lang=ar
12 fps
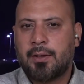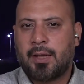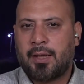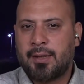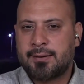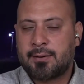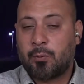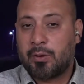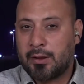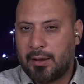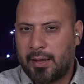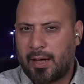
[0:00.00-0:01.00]
يعني
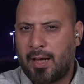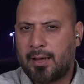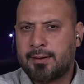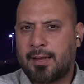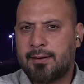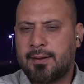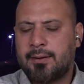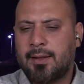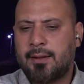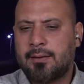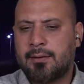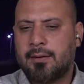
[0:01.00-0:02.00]
يستورد العراق
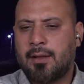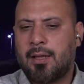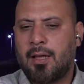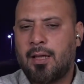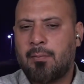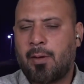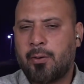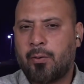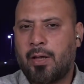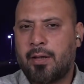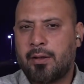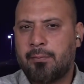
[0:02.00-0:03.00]
تحديدا آه، ما
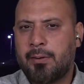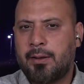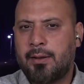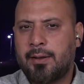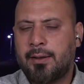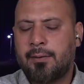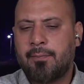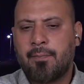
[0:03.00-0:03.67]
يقارب ال